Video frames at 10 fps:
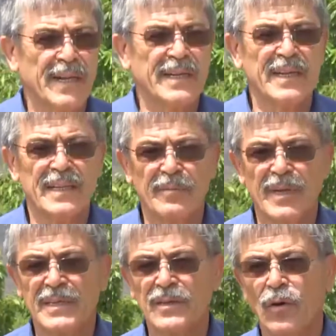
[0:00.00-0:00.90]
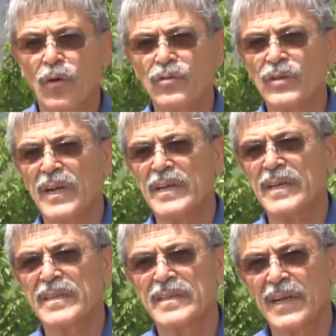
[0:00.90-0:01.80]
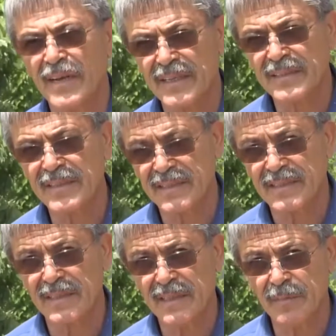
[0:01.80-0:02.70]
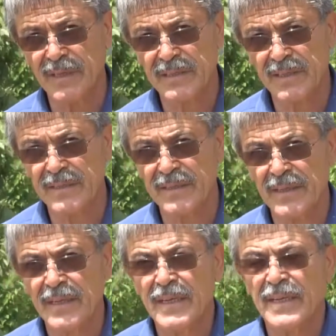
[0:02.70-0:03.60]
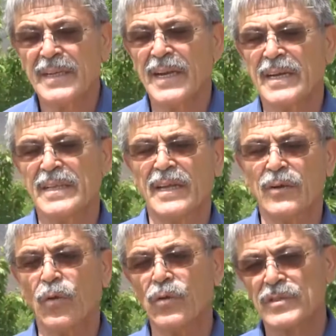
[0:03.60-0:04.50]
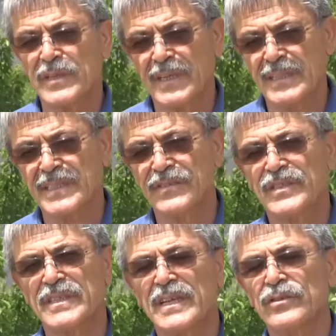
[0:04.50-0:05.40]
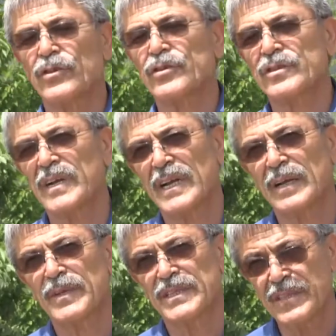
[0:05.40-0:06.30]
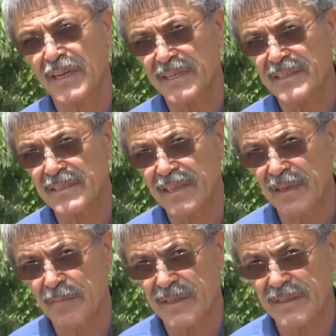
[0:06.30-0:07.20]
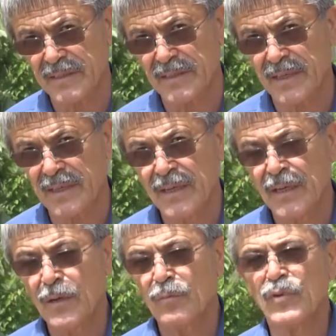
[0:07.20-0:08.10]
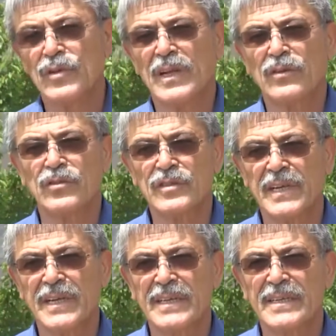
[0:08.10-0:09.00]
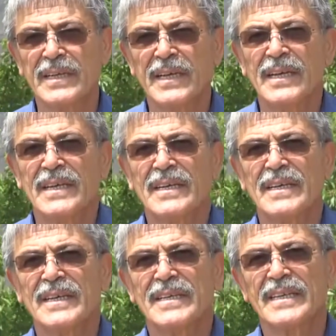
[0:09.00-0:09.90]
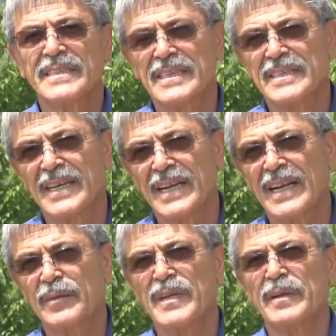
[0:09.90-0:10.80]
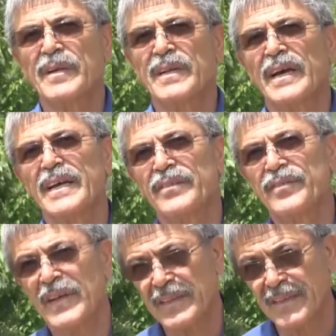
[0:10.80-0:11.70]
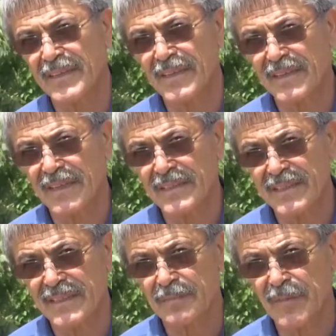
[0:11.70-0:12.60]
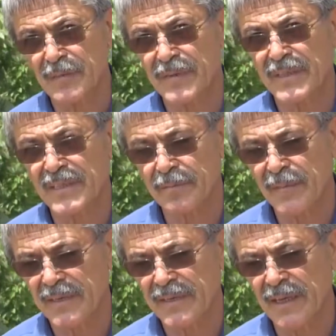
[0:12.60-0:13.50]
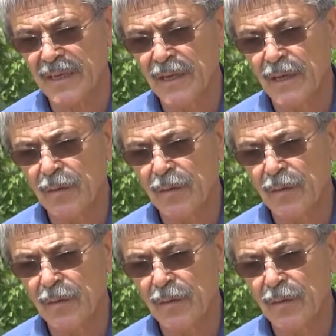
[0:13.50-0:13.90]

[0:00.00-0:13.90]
Parakende belki 10 lira 7 lira arasında satılmaktadır. Ne kadar olsa da çiftçiden 4 lirayla 5 lira arasında almaktadırlar. Bu da gösterir ki e, geçen senenin hemen hemen aynı fiyatlarda kayısı gitmekte.